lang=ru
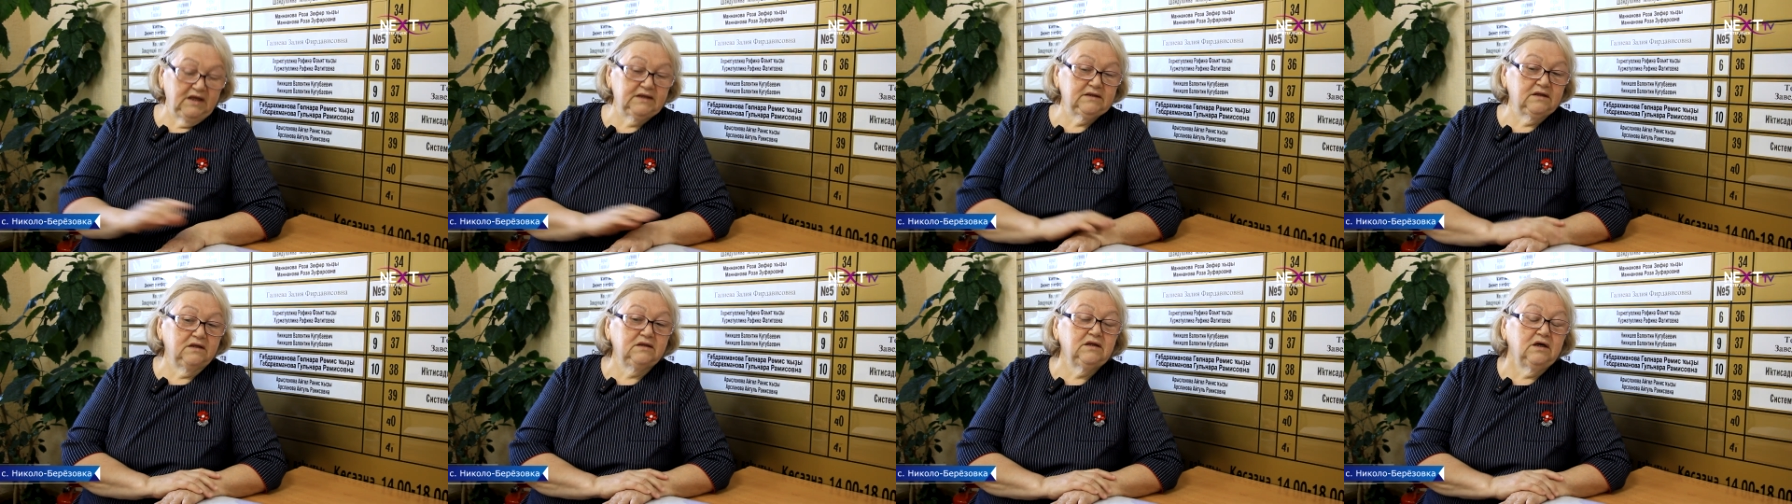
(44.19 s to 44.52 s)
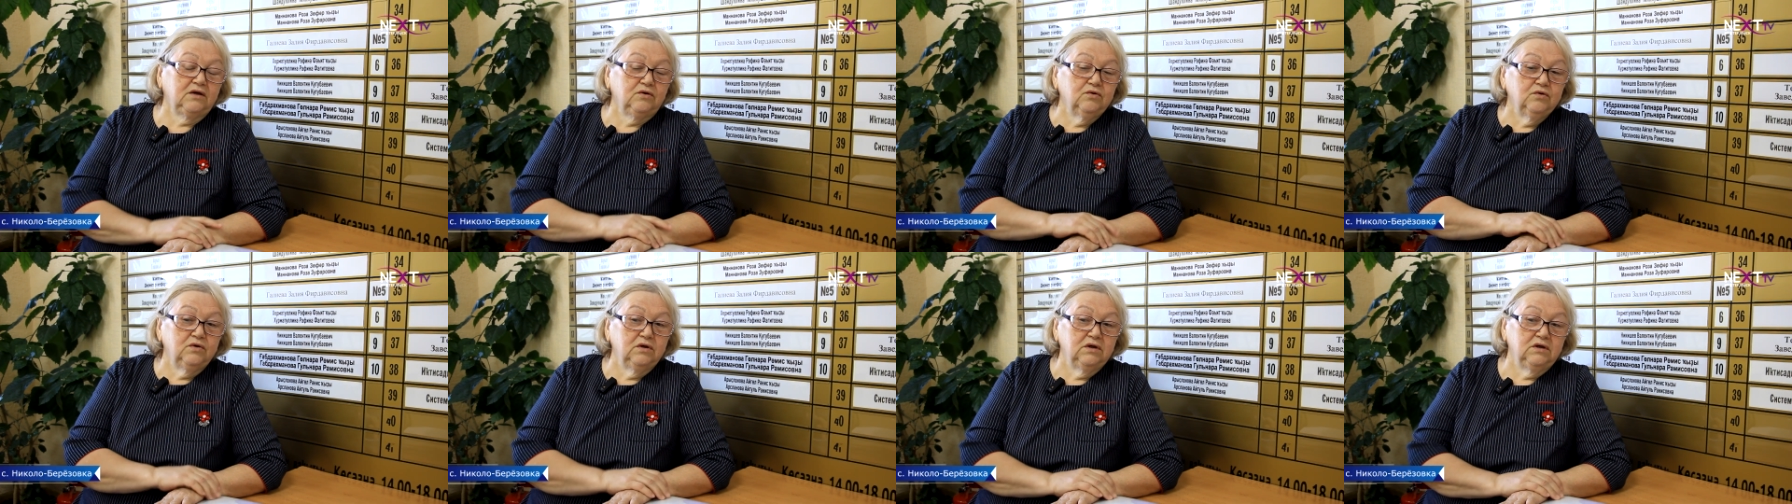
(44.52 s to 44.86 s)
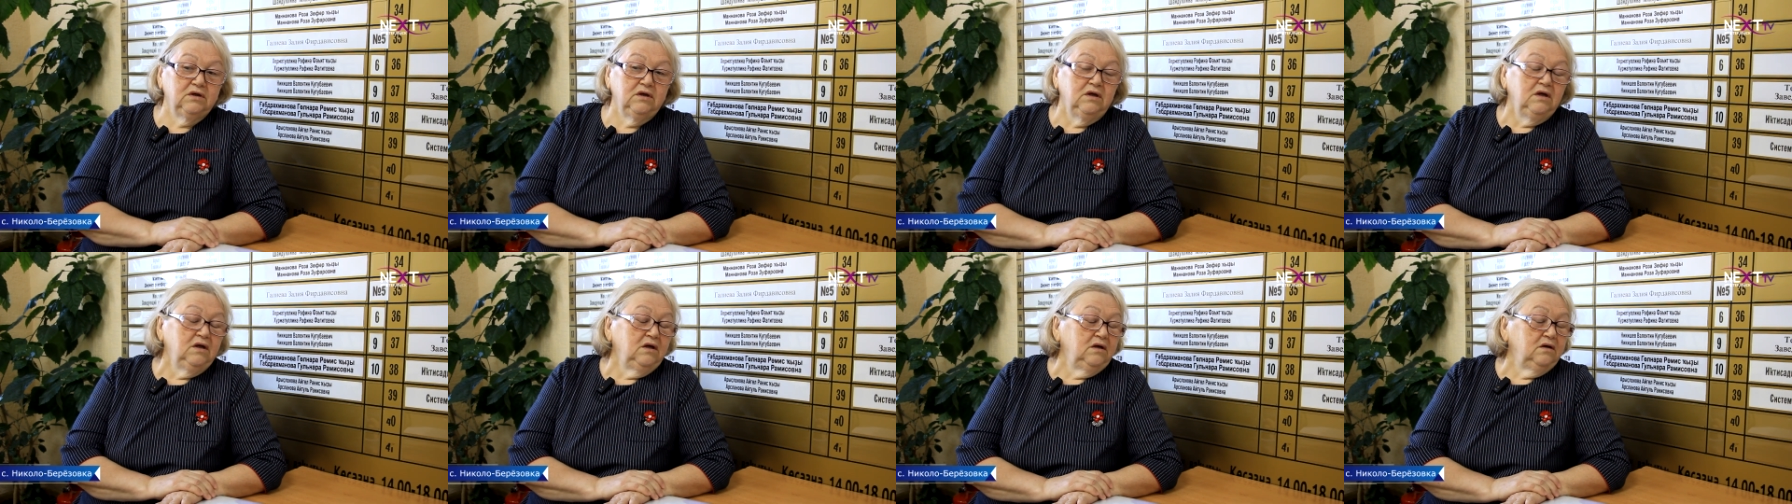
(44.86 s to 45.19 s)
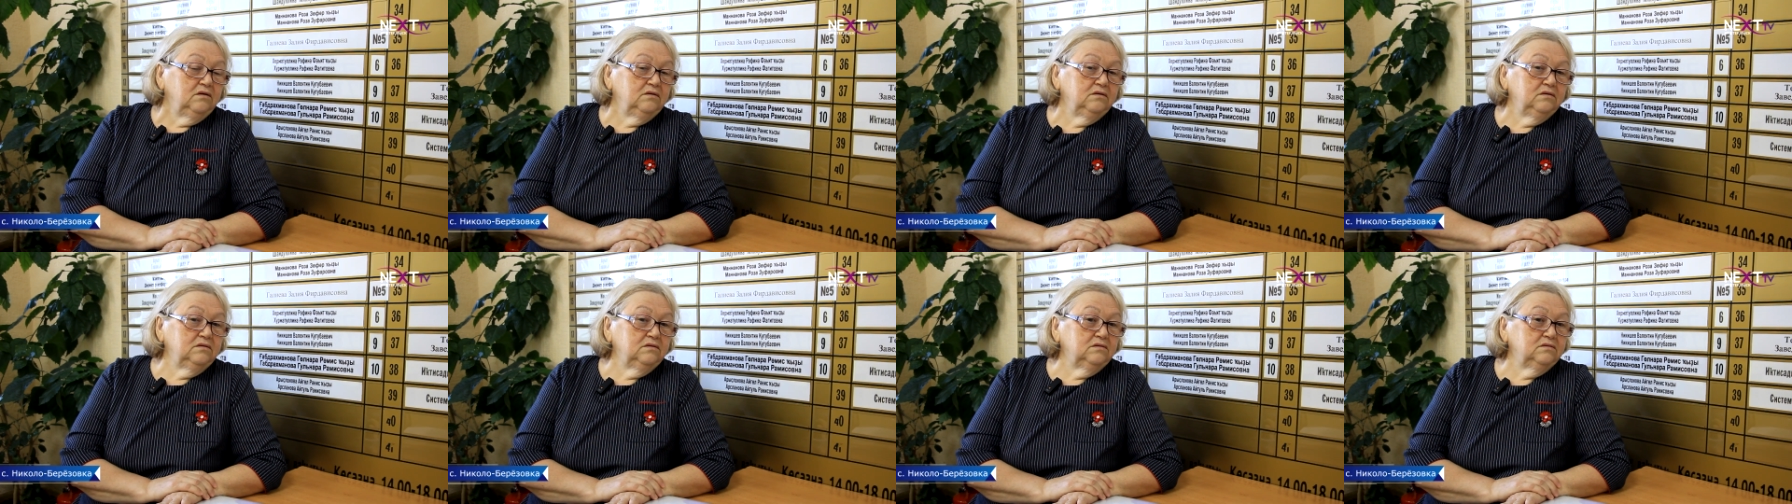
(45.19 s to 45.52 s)
эта дорога
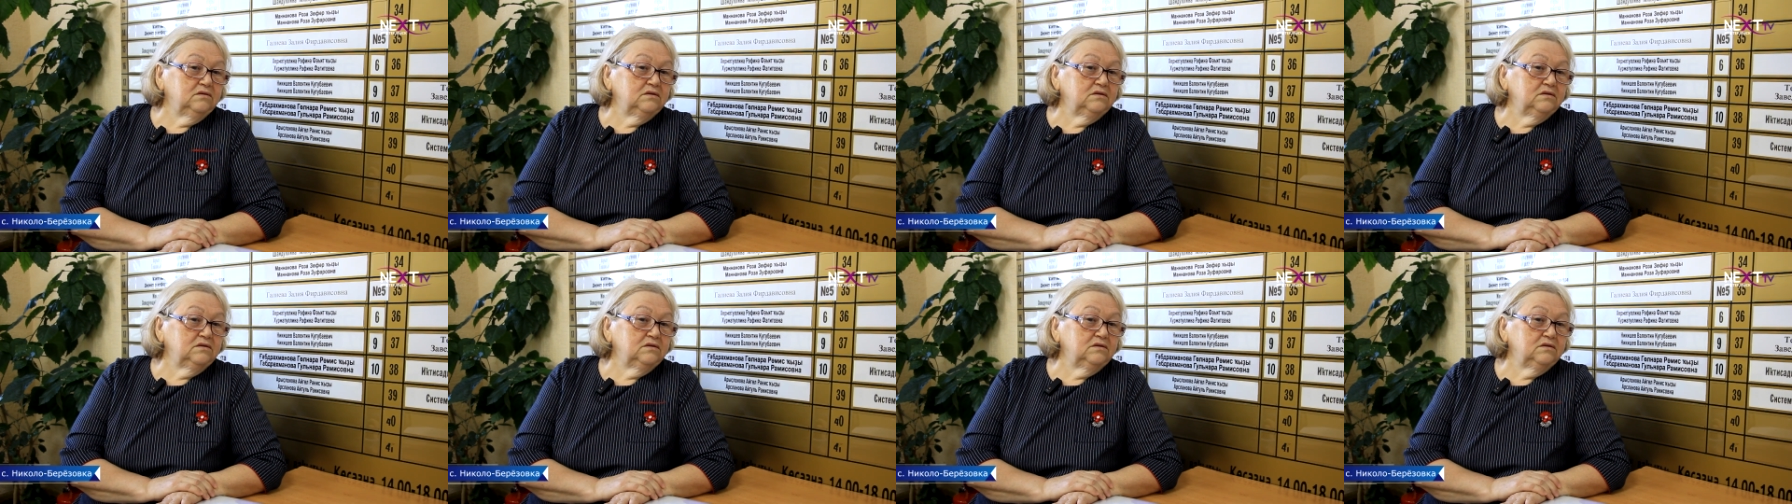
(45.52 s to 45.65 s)
э,